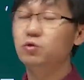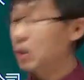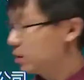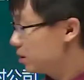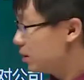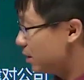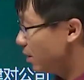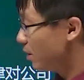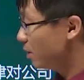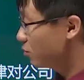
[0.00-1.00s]
转
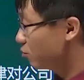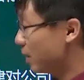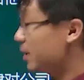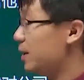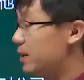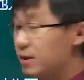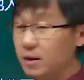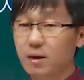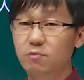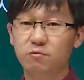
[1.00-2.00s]
呃转给
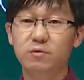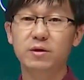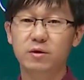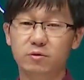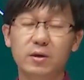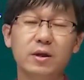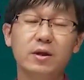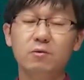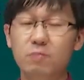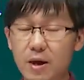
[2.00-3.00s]
股份转给
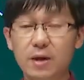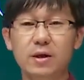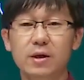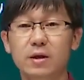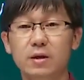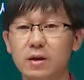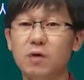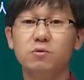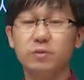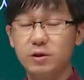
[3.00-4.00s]
另外一个，假
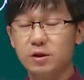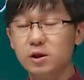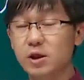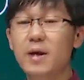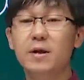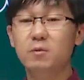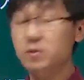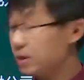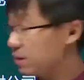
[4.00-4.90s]
如说是自然人或者